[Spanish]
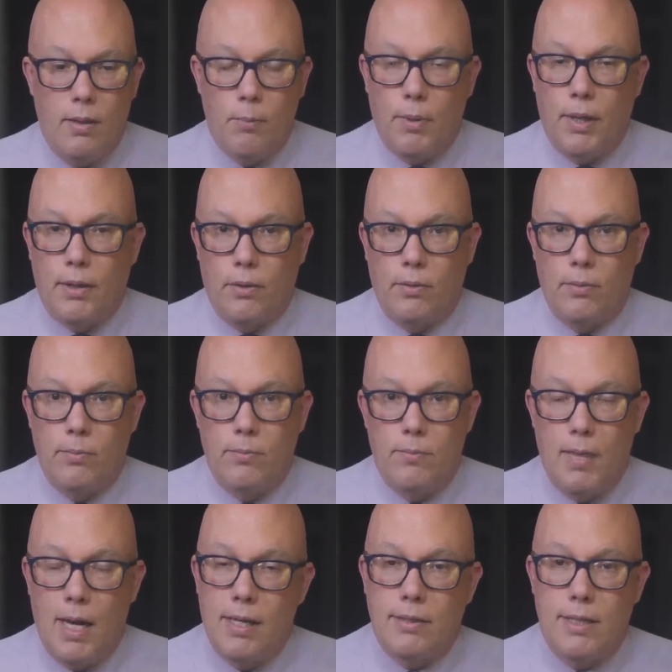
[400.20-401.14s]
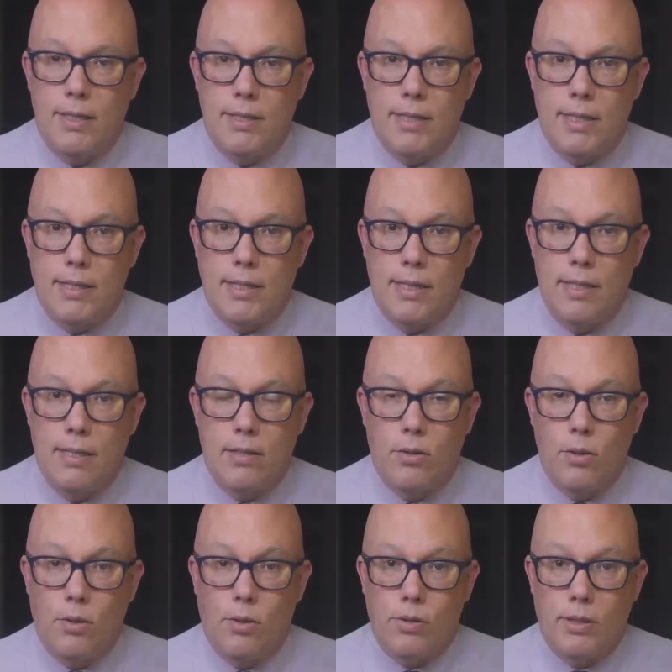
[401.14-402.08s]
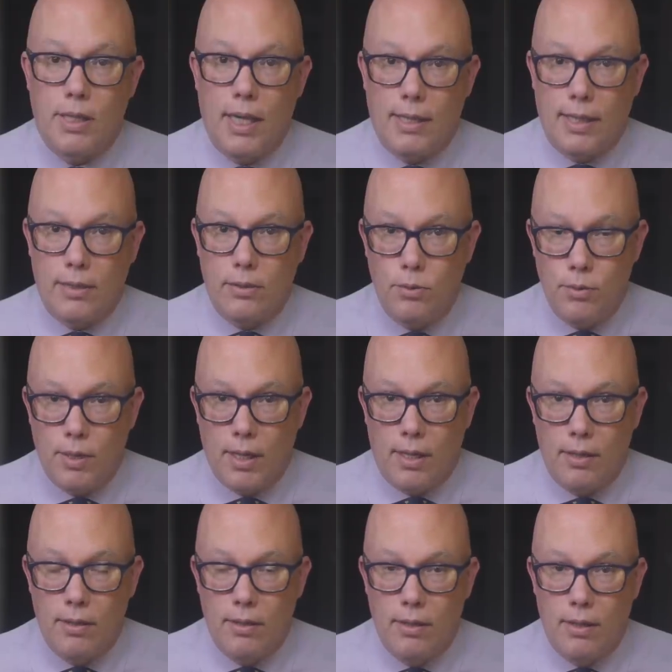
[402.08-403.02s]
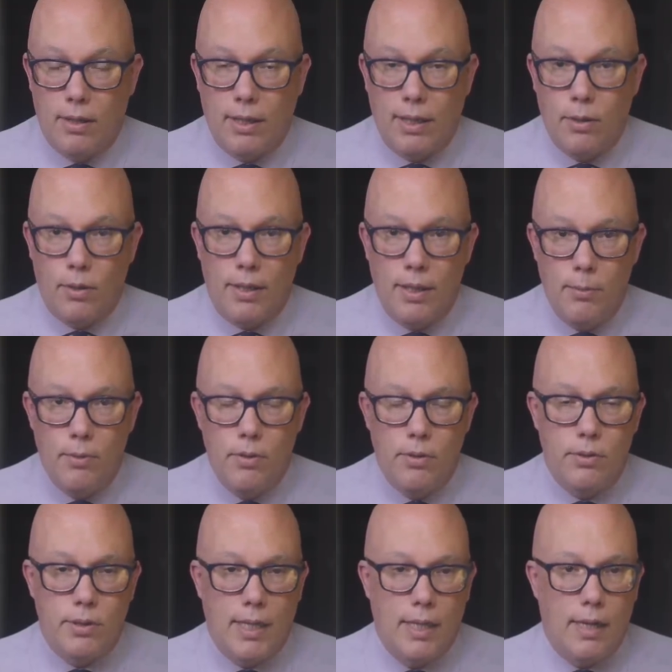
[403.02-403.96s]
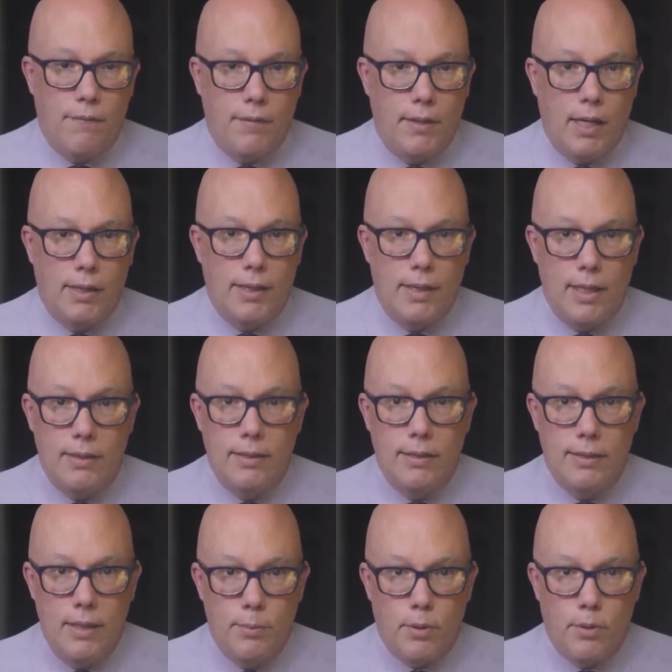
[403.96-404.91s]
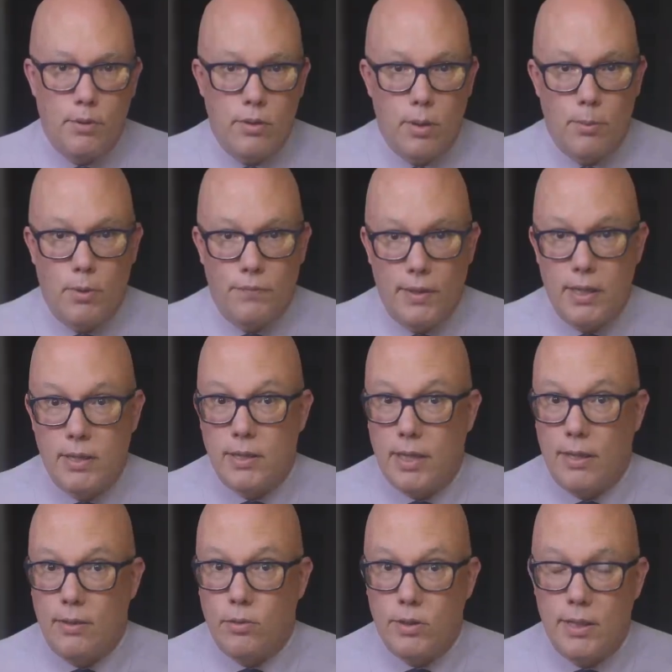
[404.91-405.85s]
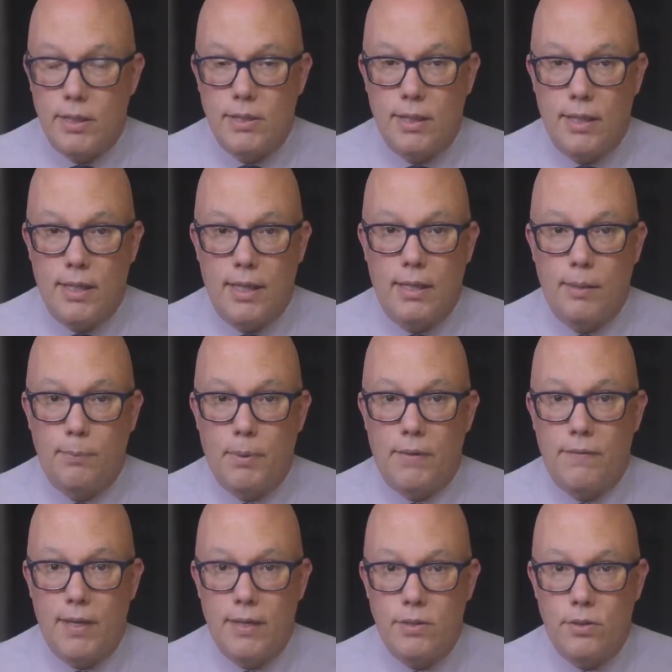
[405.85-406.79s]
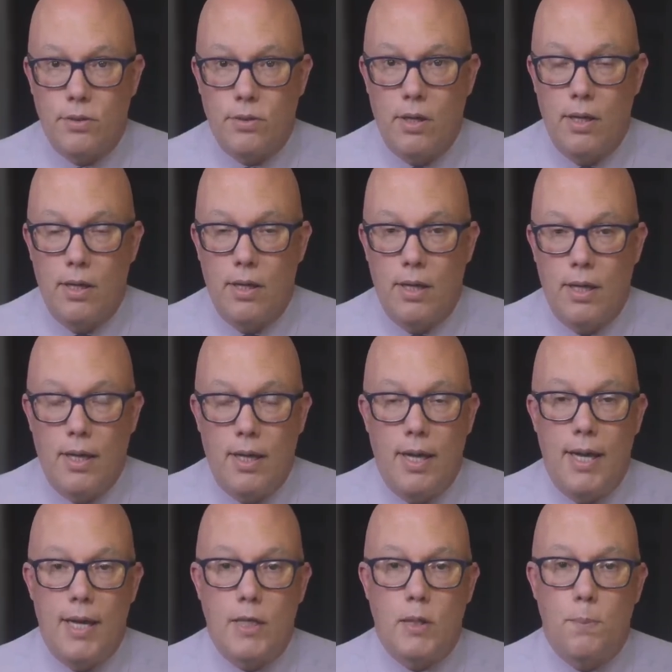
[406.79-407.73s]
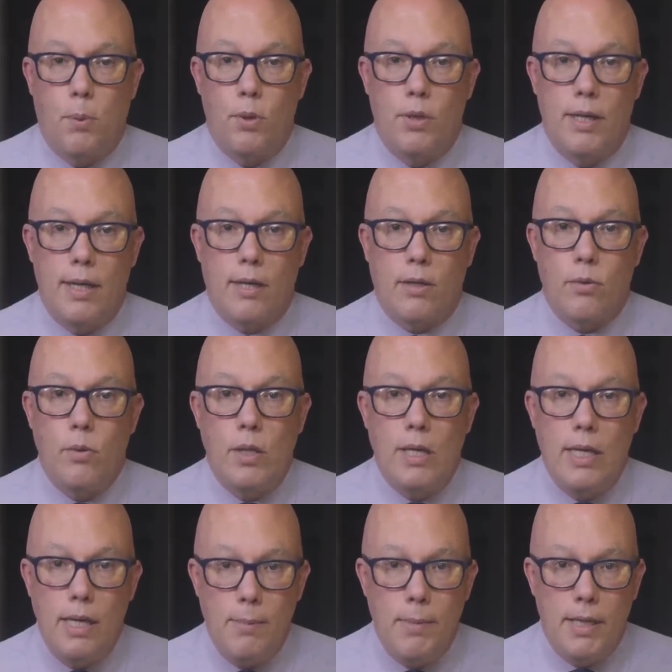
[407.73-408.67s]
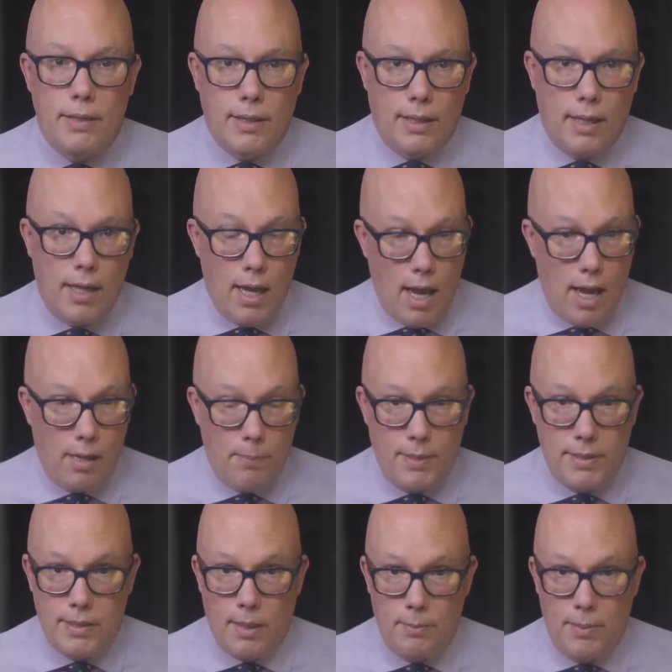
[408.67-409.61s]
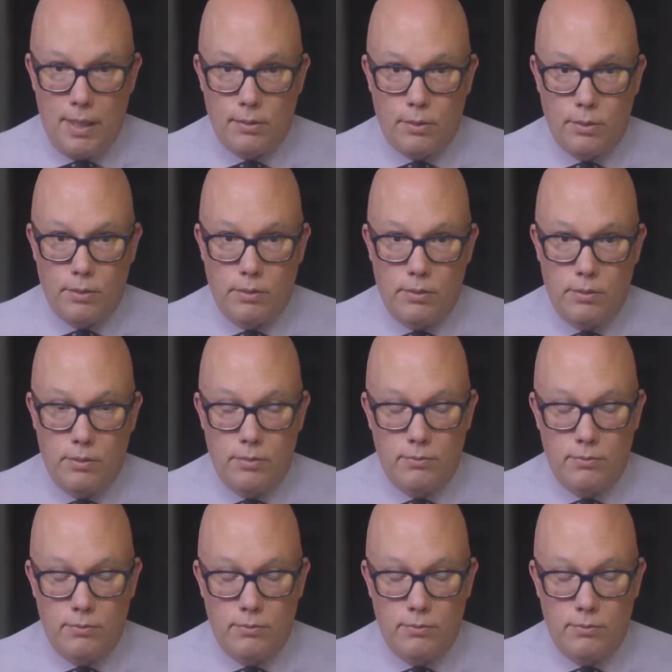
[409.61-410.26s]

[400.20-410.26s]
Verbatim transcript: Bueno, antes de seguir con la lectura, recordemos que la finalidad del libro, como Wittgenstein nos dice en el prefacio, es poner un límite al pensamiento,